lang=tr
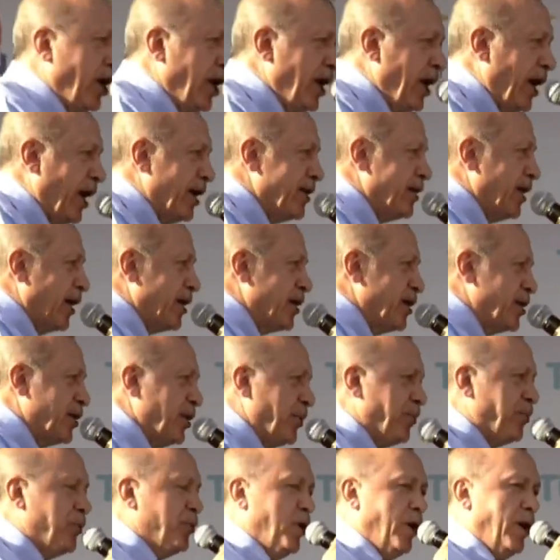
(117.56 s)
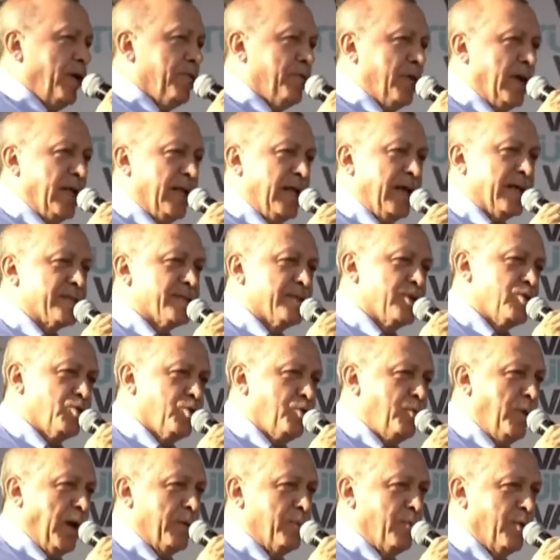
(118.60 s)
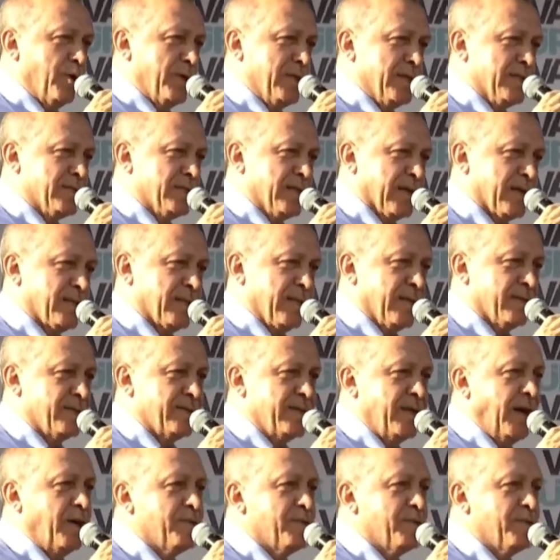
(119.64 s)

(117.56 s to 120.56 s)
Oralarda gidip diyor affedersin kumar mı oynayacaklar?